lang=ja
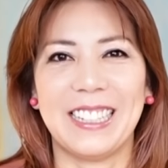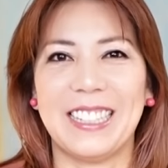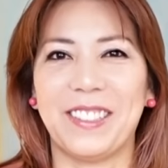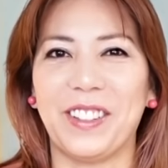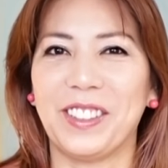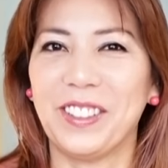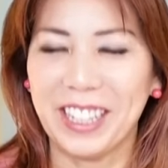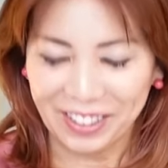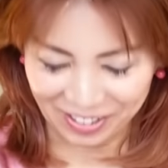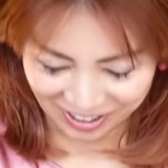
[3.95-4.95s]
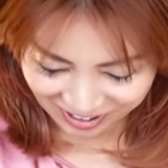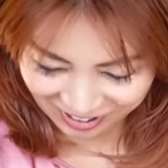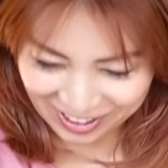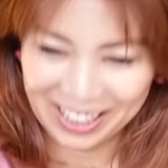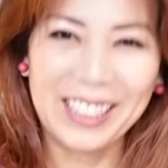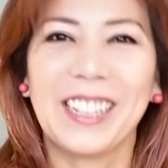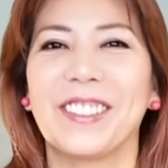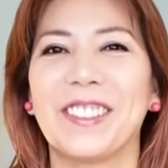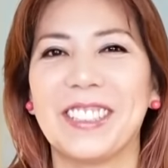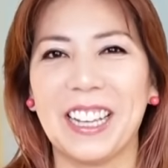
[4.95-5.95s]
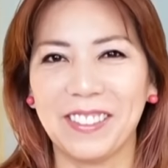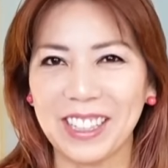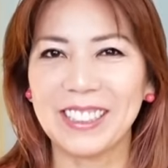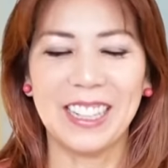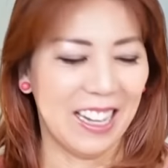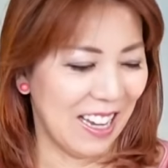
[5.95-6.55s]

いつも動画のご視聴ありがとうございます。